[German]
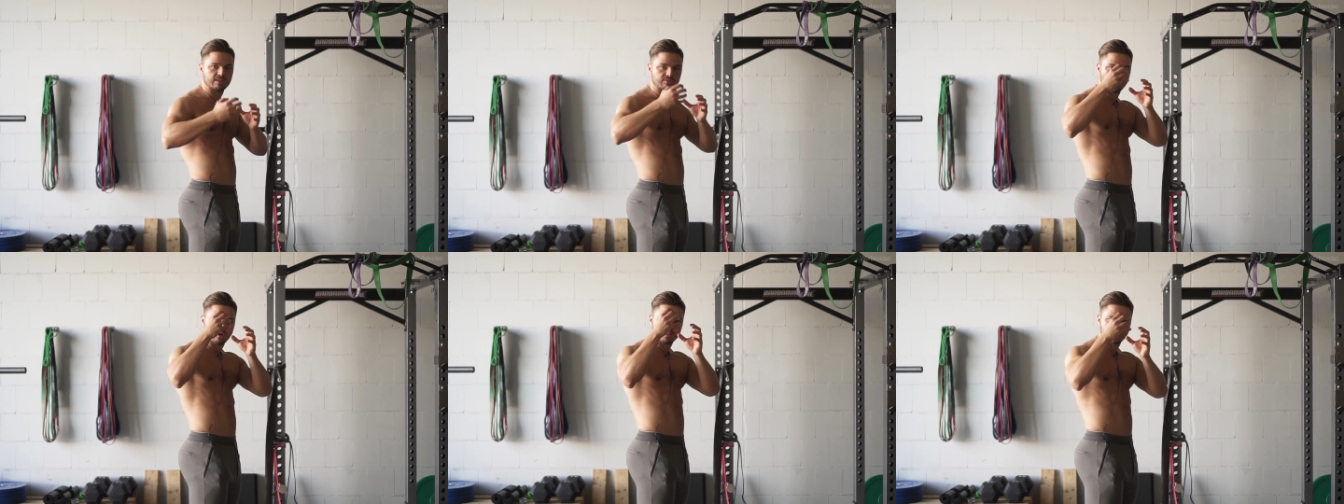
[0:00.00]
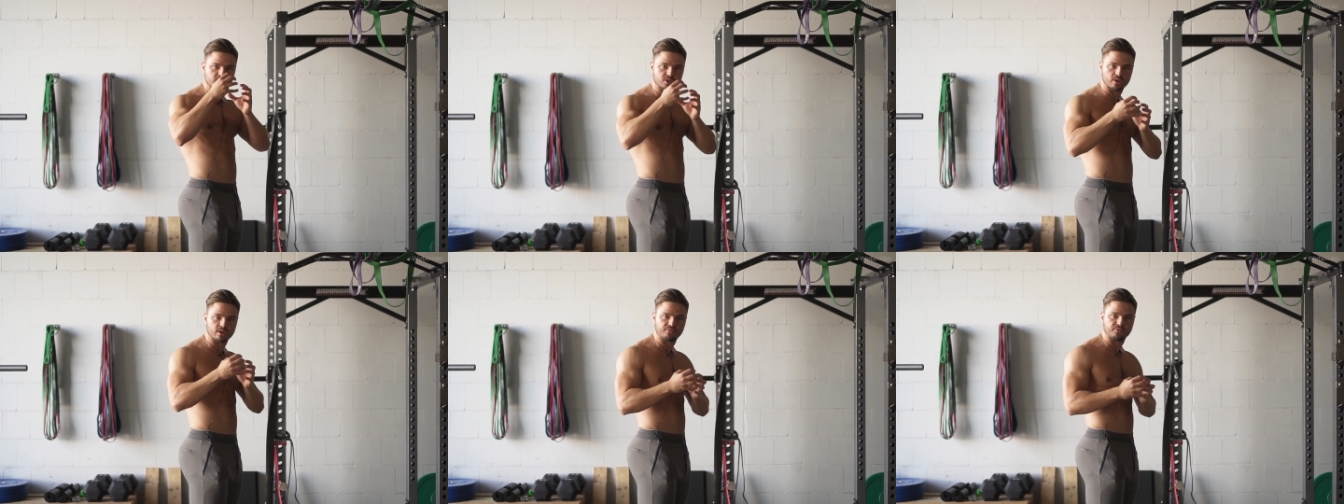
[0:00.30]
die
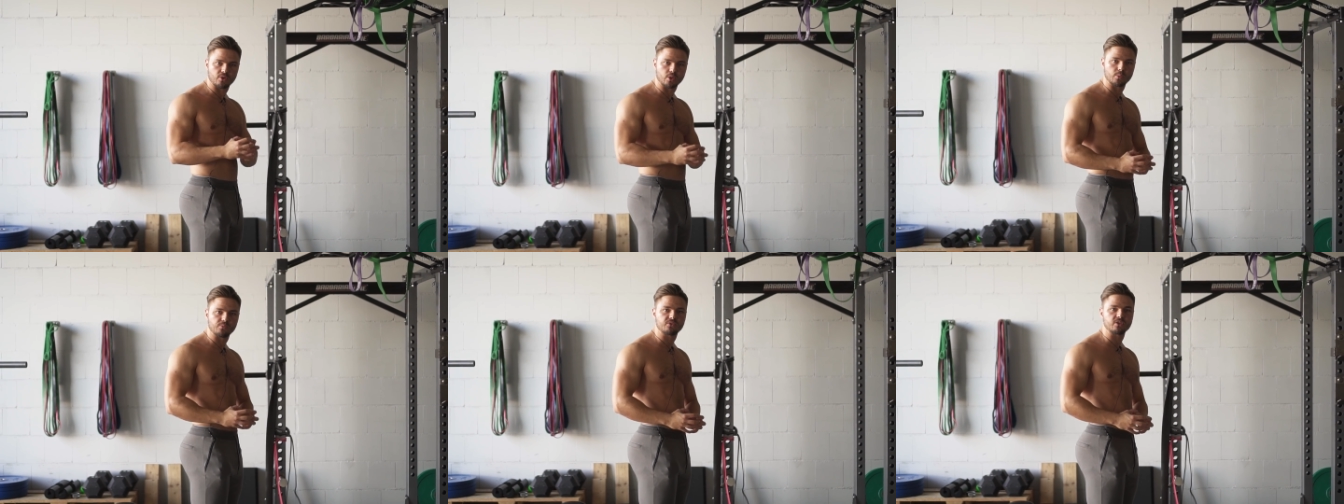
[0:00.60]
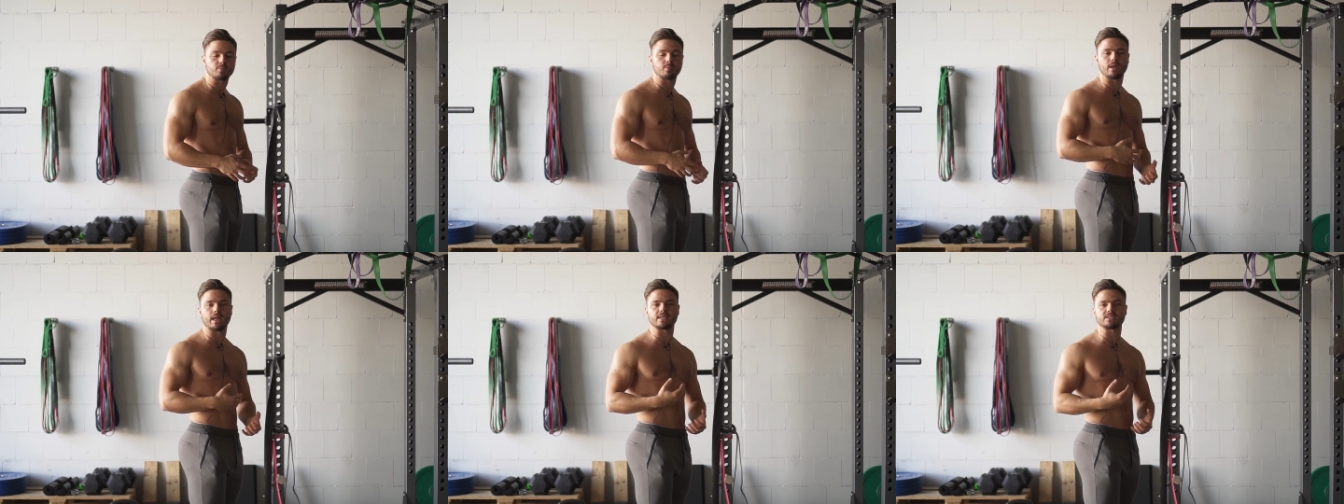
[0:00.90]
Wirbelsäule
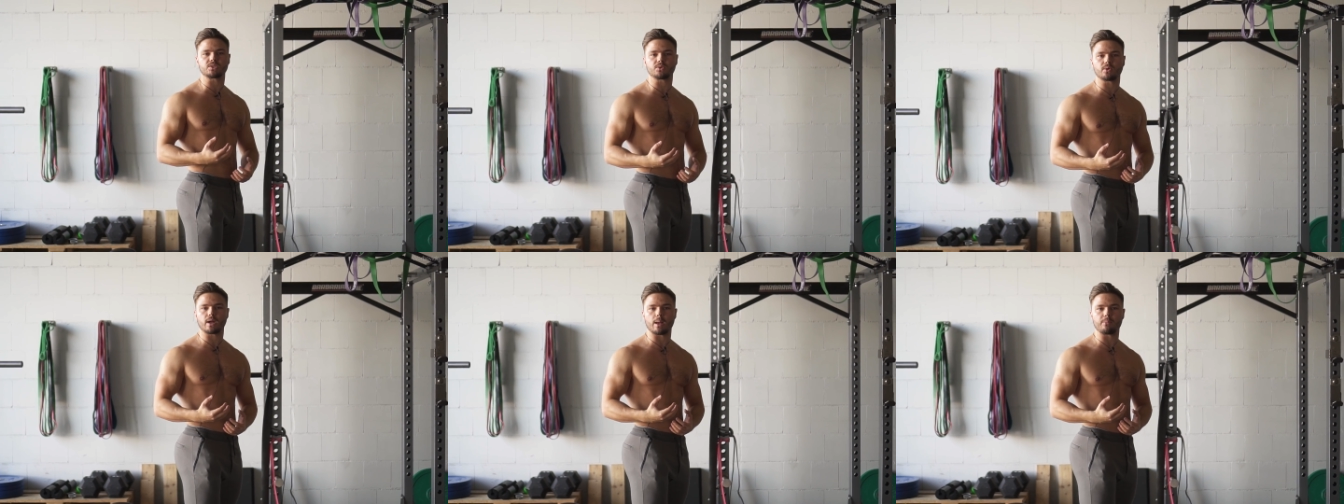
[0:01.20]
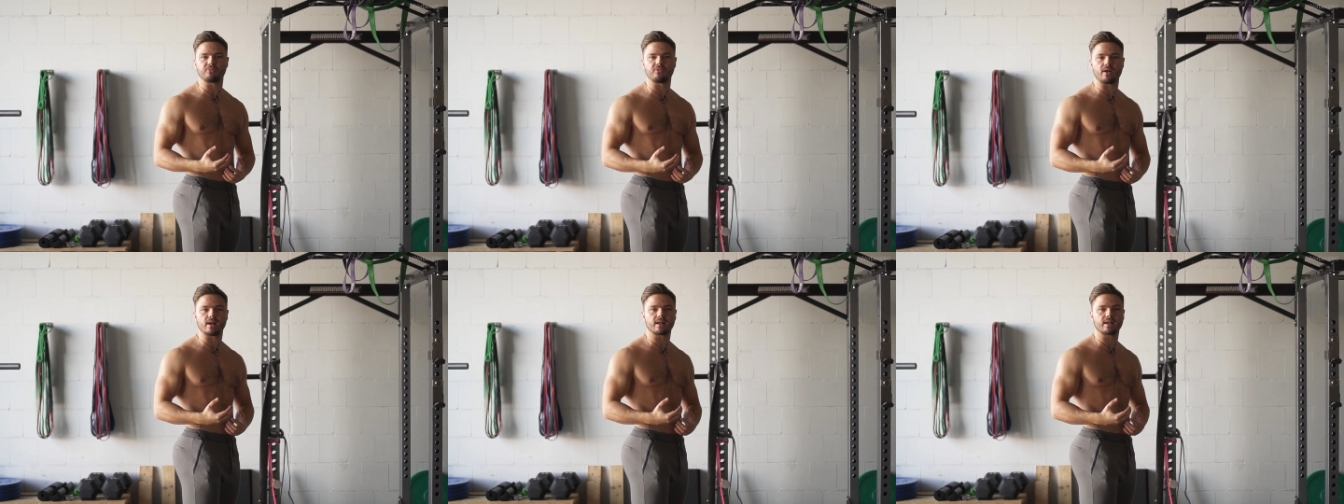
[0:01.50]
vernünftig Belastung
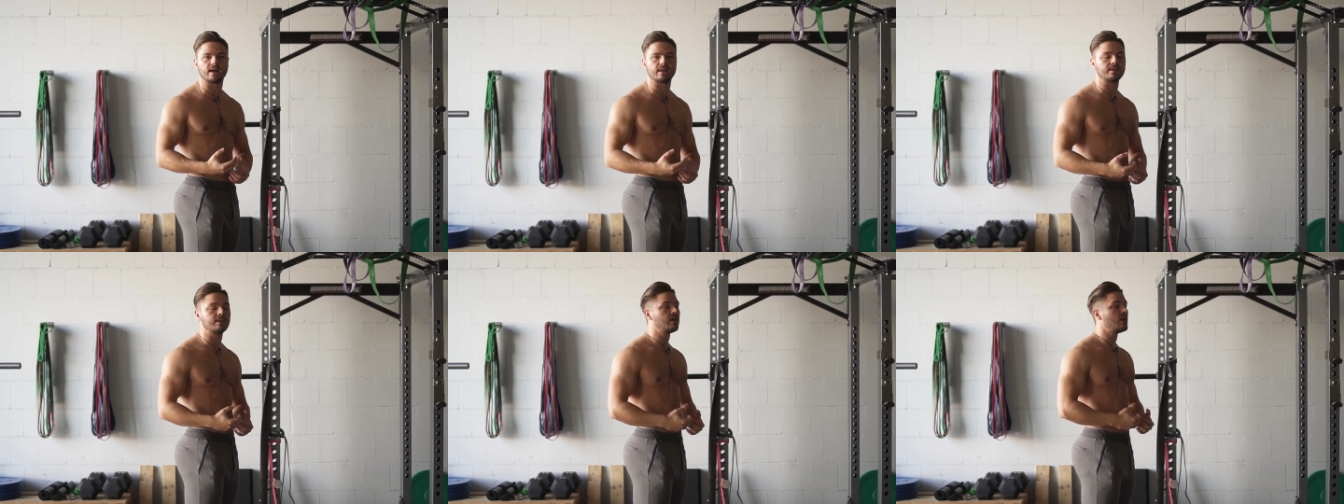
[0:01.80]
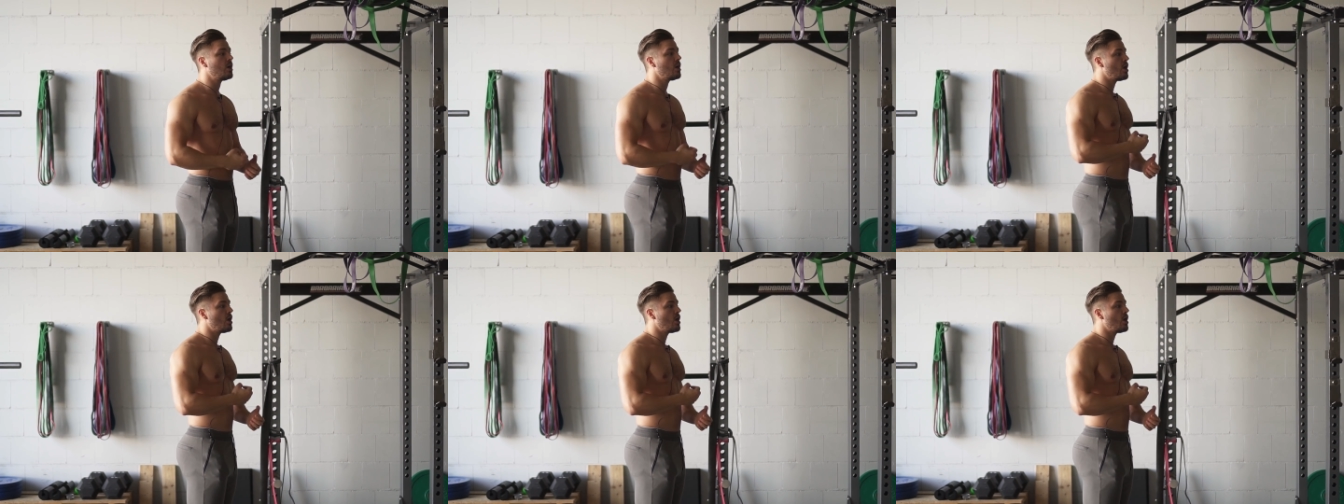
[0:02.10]
abfangen kann.